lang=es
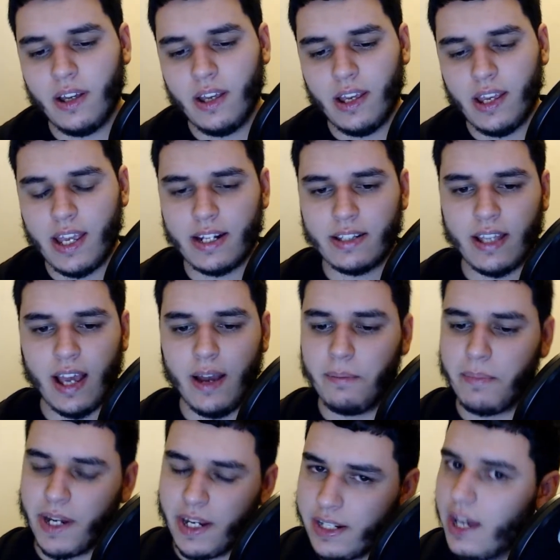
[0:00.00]
esta
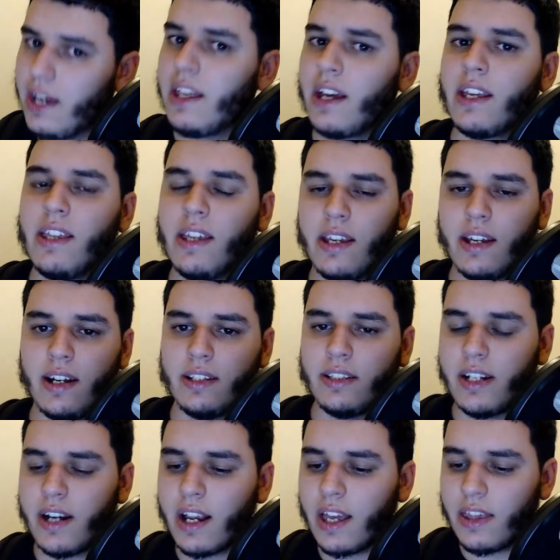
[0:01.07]
empresa de aquí de
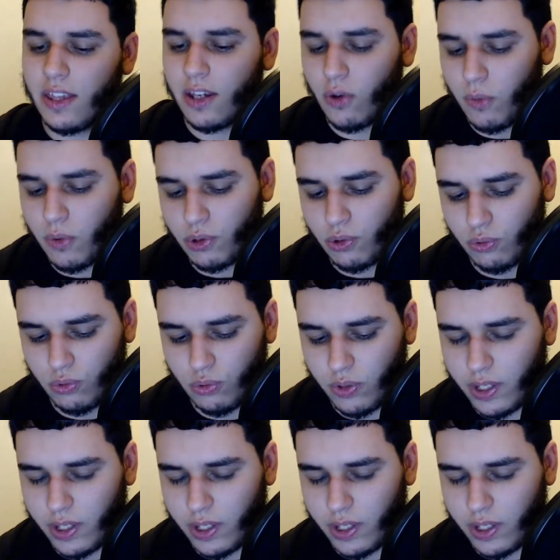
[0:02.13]
Inglaterra que hace como su